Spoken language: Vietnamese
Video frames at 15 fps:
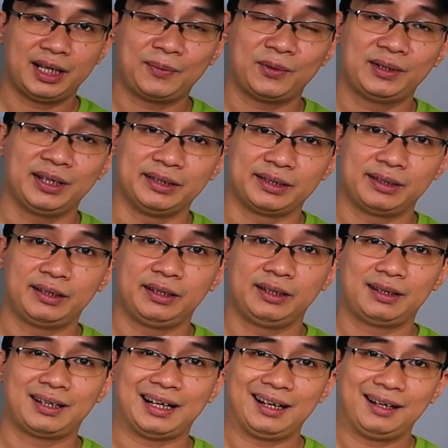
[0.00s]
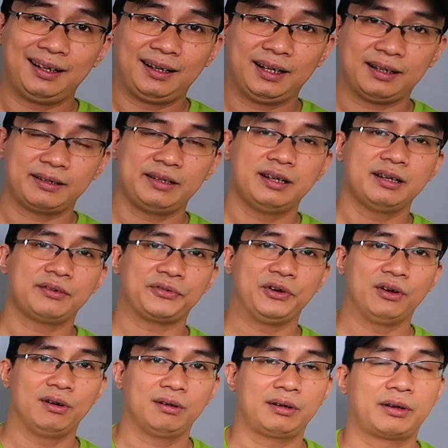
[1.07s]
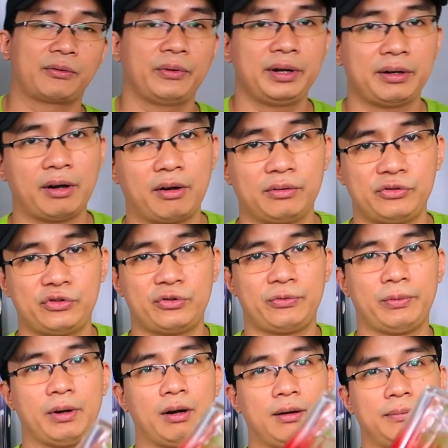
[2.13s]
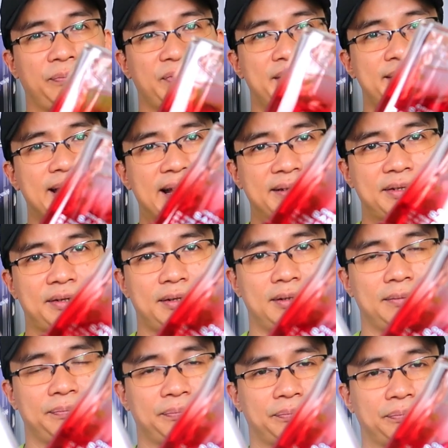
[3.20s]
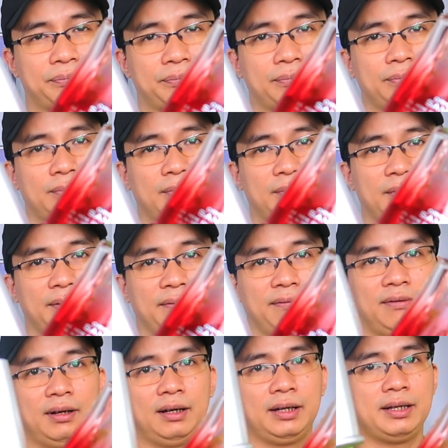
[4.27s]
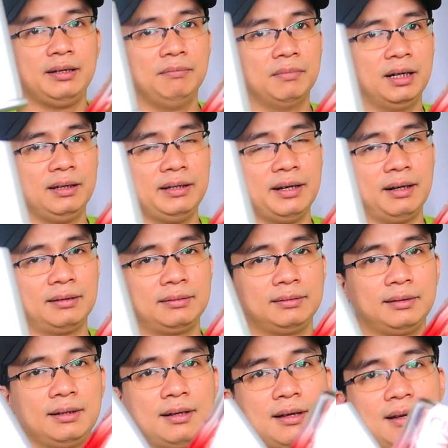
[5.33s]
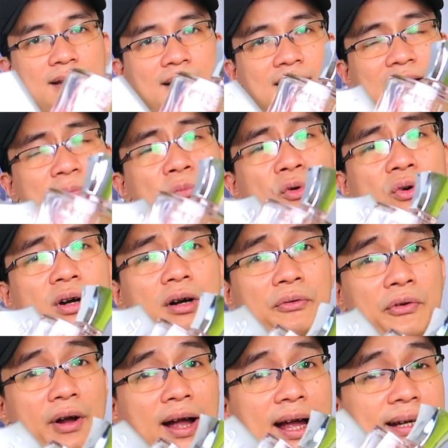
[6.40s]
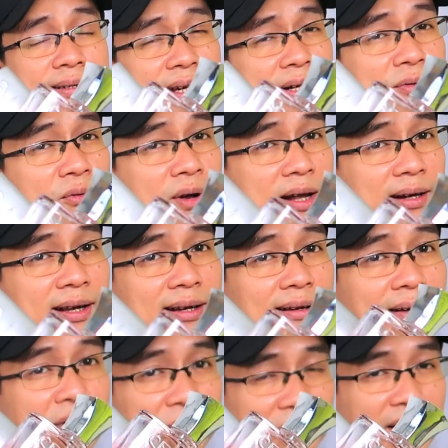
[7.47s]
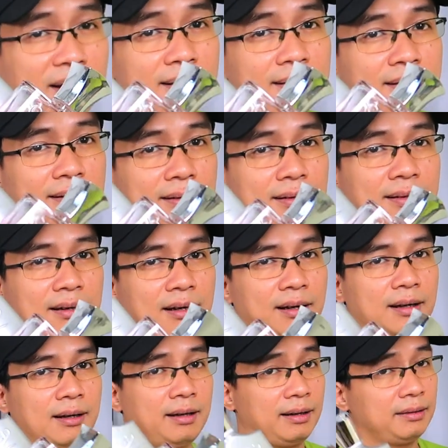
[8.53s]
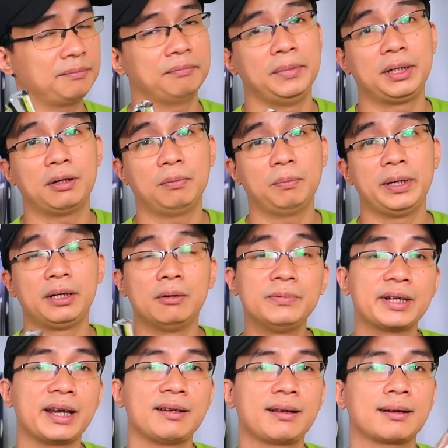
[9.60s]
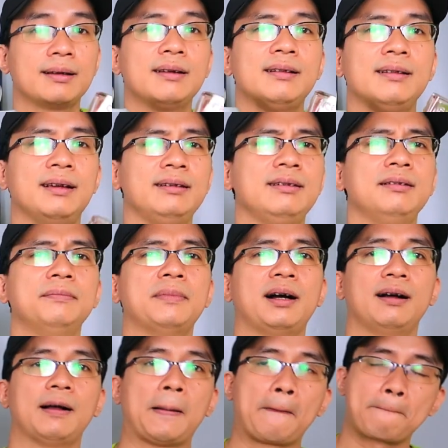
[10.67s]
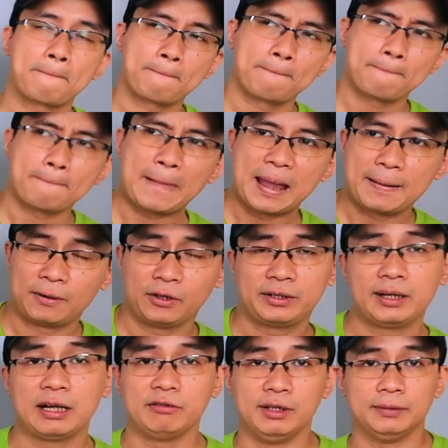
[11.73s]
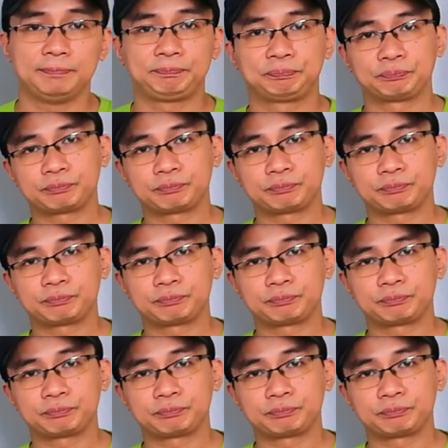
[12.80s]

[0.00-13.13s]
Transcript: các anh em có thể sẽ thấy khá là ngạc nhiên đó là Creed Audio Center và Himalaya. Mùi hương của hai chai nước hoa này là không tệ. À, đấy, mình không mình không chê nhé. Nhưng mà nói thế nào nhỉ?